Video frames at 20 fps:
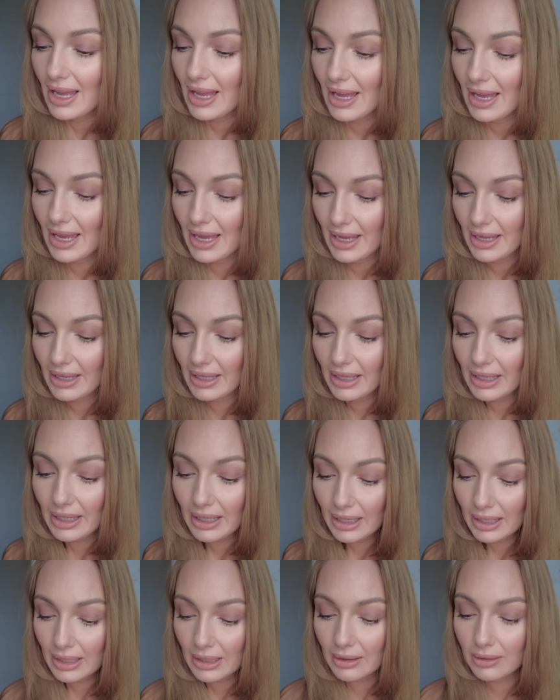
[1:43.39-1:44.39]
E,
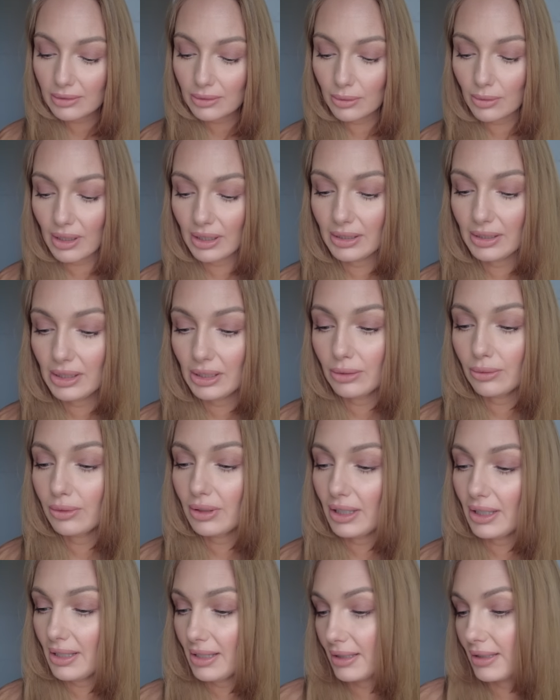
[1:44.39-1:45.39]
I słuchajcie,
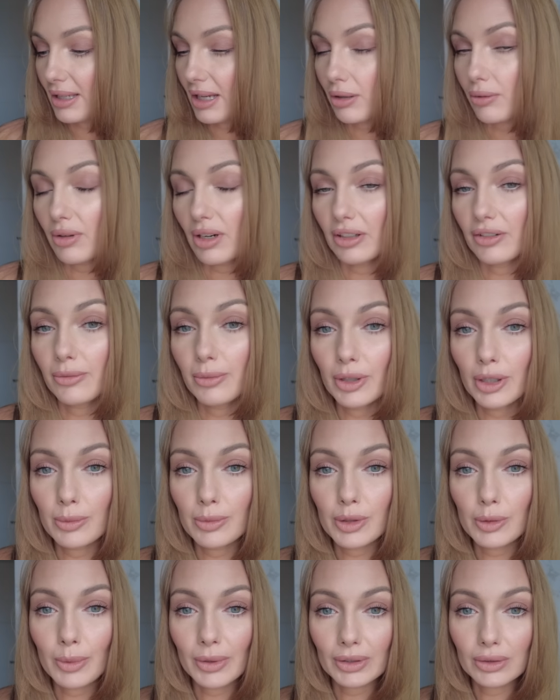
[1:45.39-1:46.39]
tutaj jest akurat w
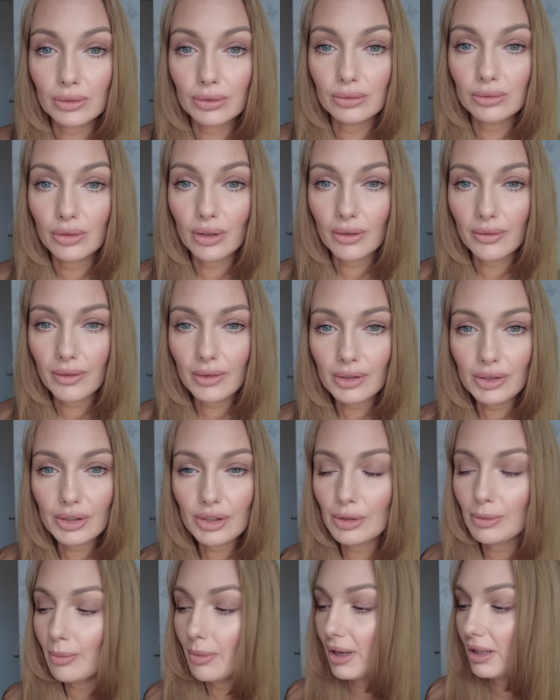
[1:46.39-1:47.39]
moim przypadku
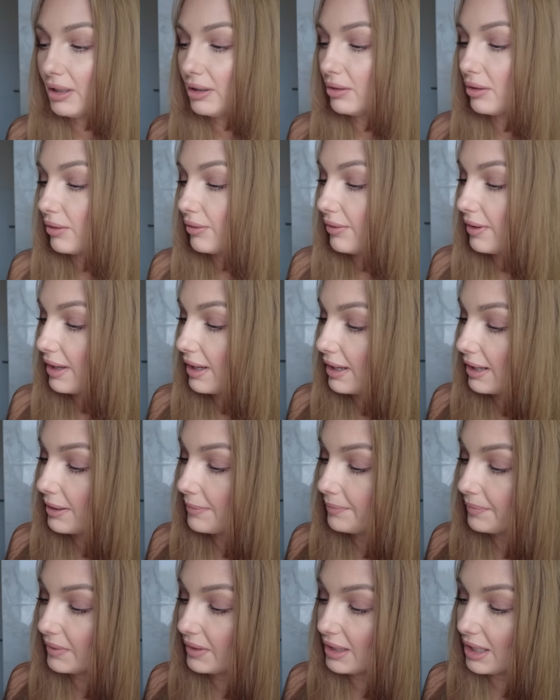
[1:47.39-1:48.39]
nowość, malinowe
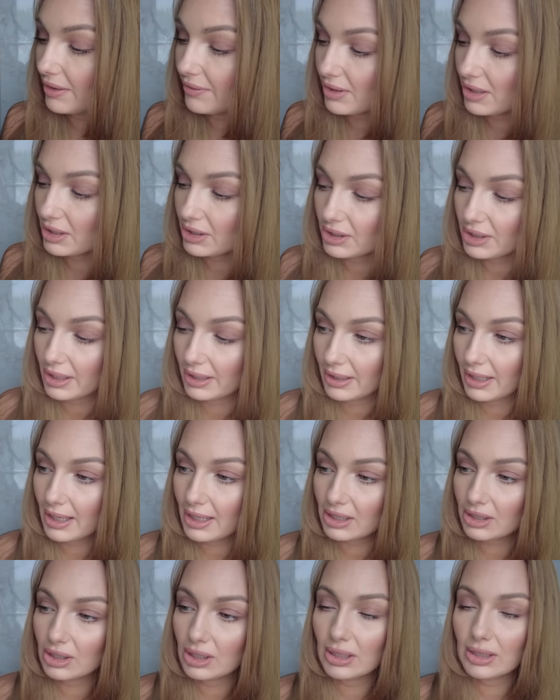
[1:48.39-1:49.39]

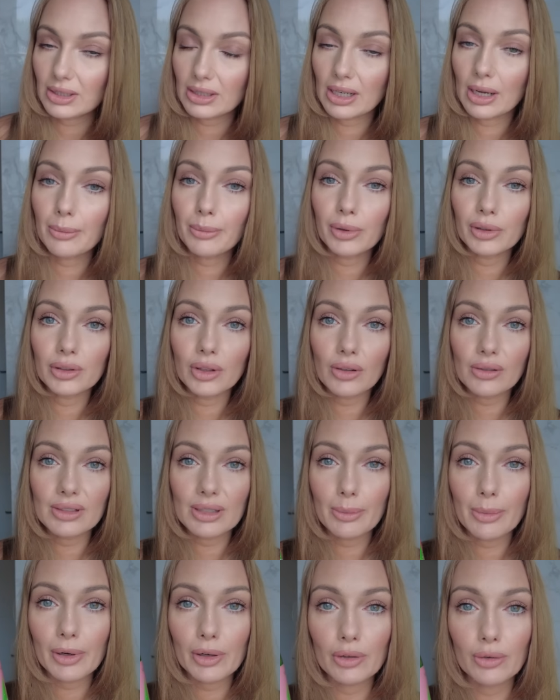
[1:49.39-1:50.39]
nawilżenie, czyli szampon o
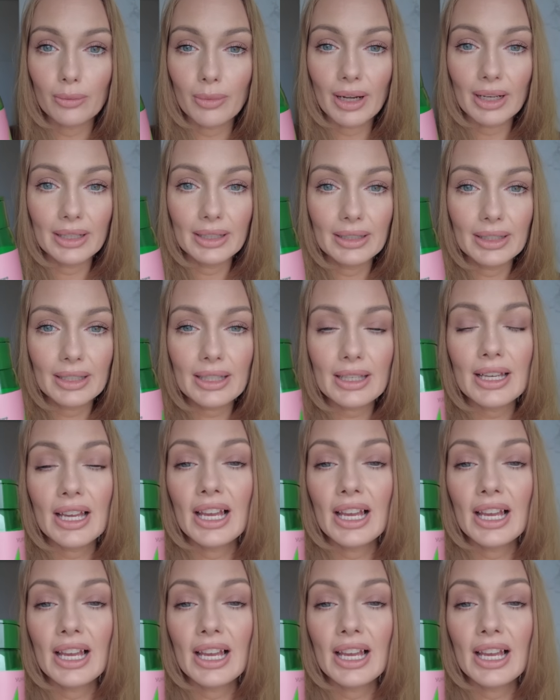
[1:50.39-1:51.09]
zapachu maliny.